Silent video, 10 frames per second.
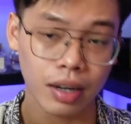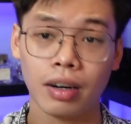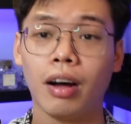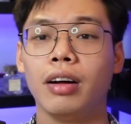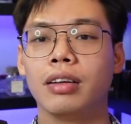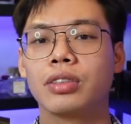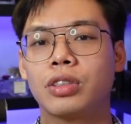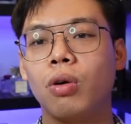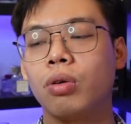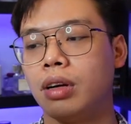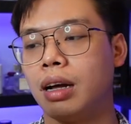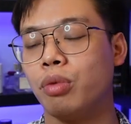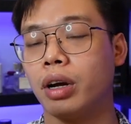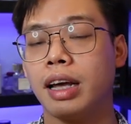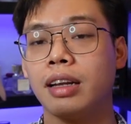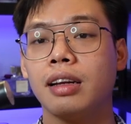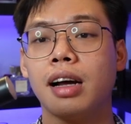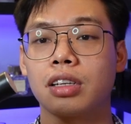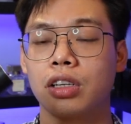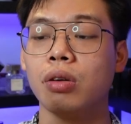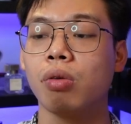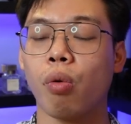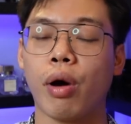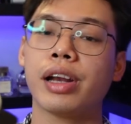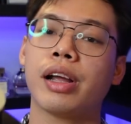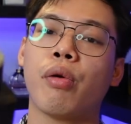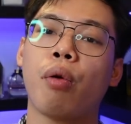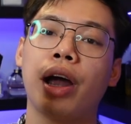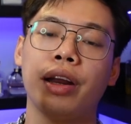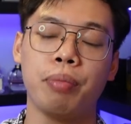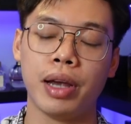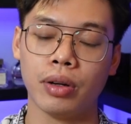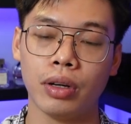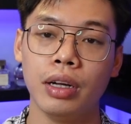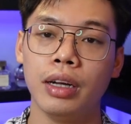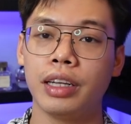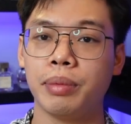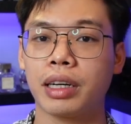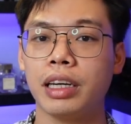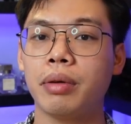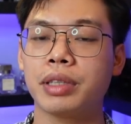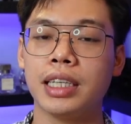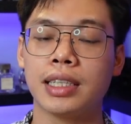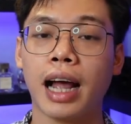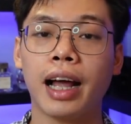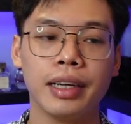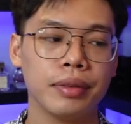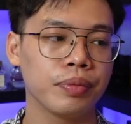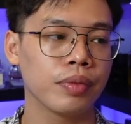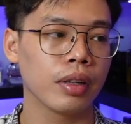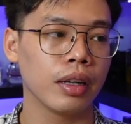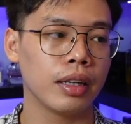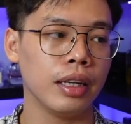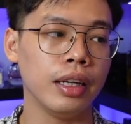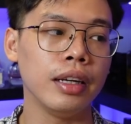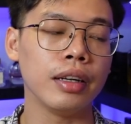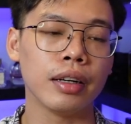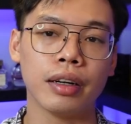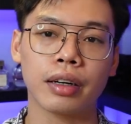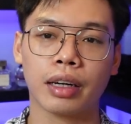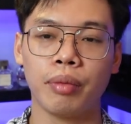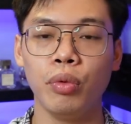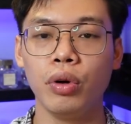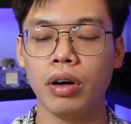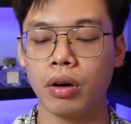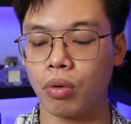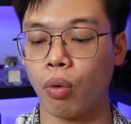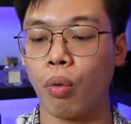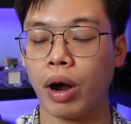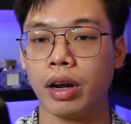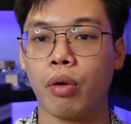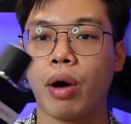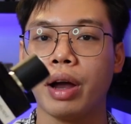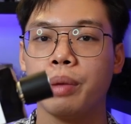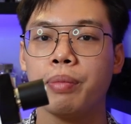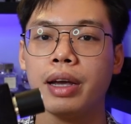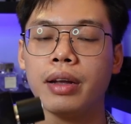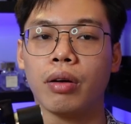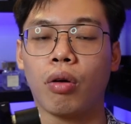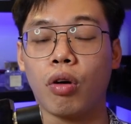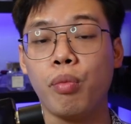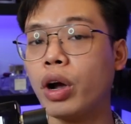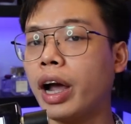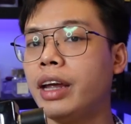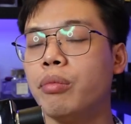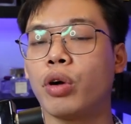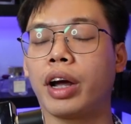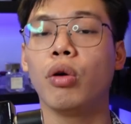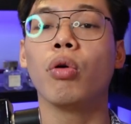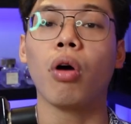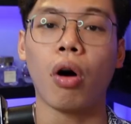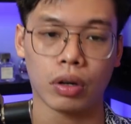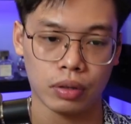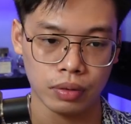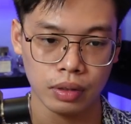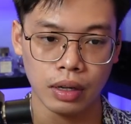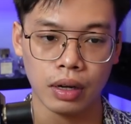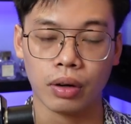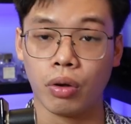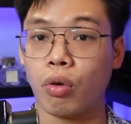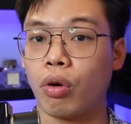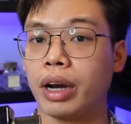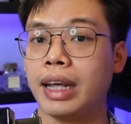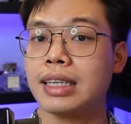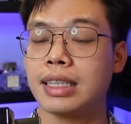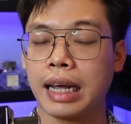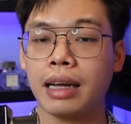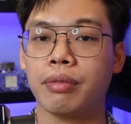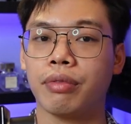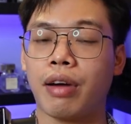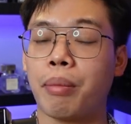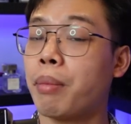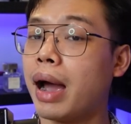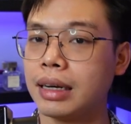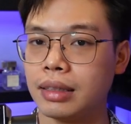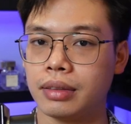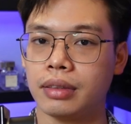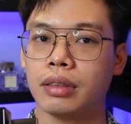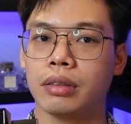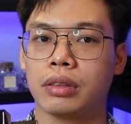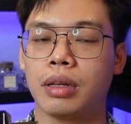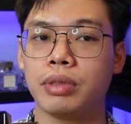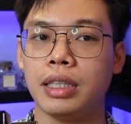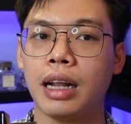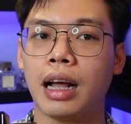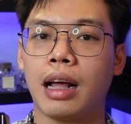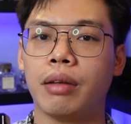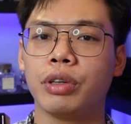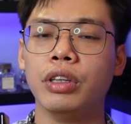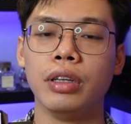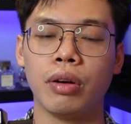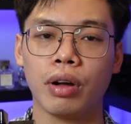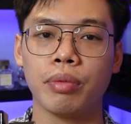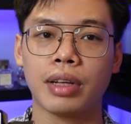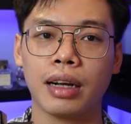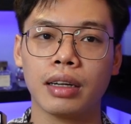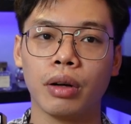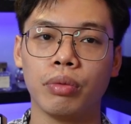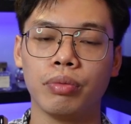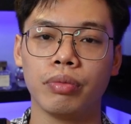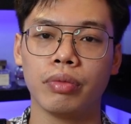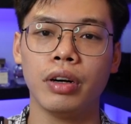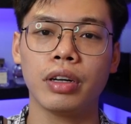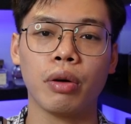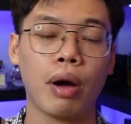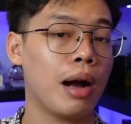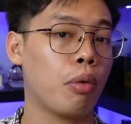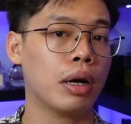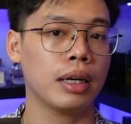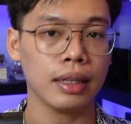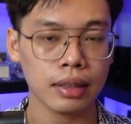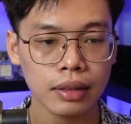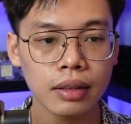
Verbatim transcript: đó xô là một cái nét rất đặc trưng của YDL YDP rồi nhưng mà khi mà xịt ra ấy, thì ờ, cái mùi hương của YDL YDP nó có một ngay một cái độ ngọt nó có cái nét xanh và mát thậm chí là ngửi nó cảm giác kiểu hơi kiểu aquatic